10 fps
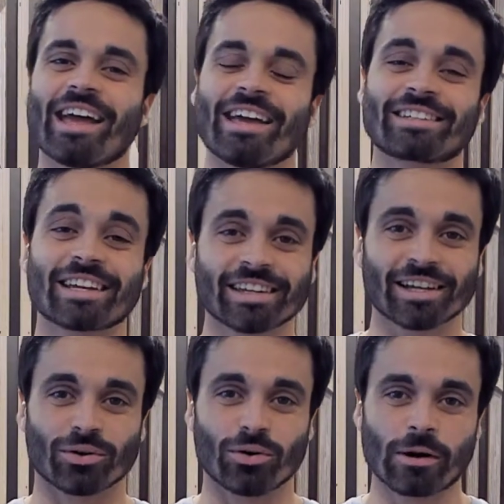Ce qui est très
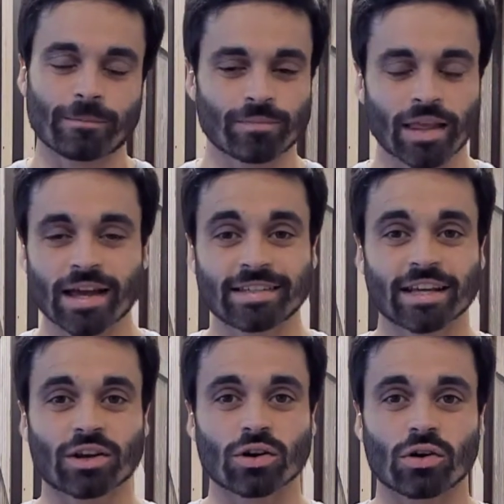drôle, c'est
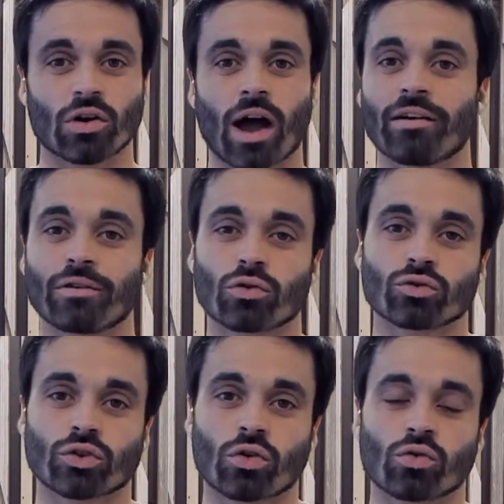que avant qu'on
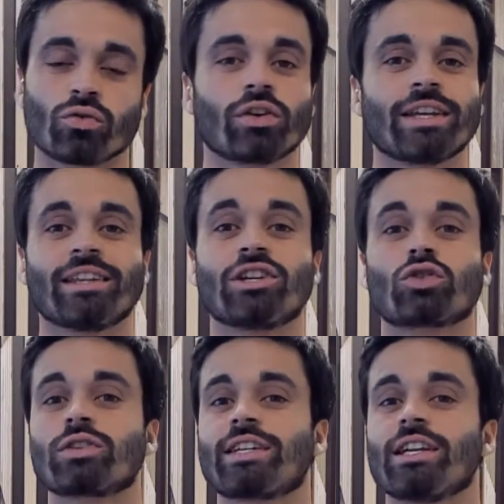se rencontre, il y a des
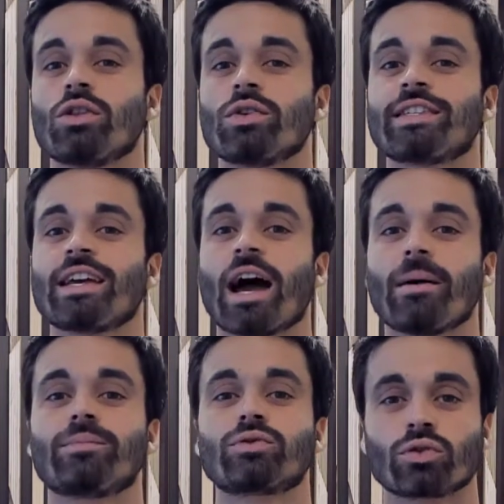choses qu'il n'osait
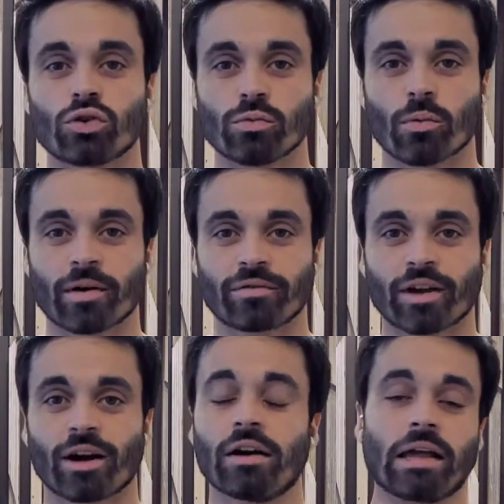absolument pas
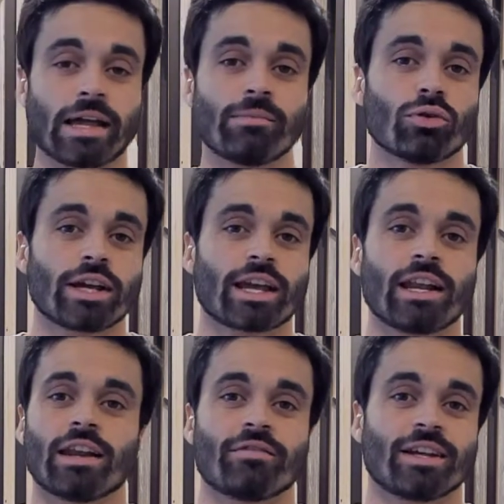faire et pour lesquelles
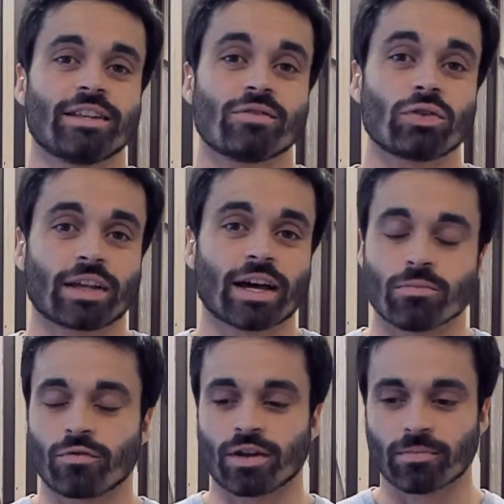il avait un niveau très mauvais.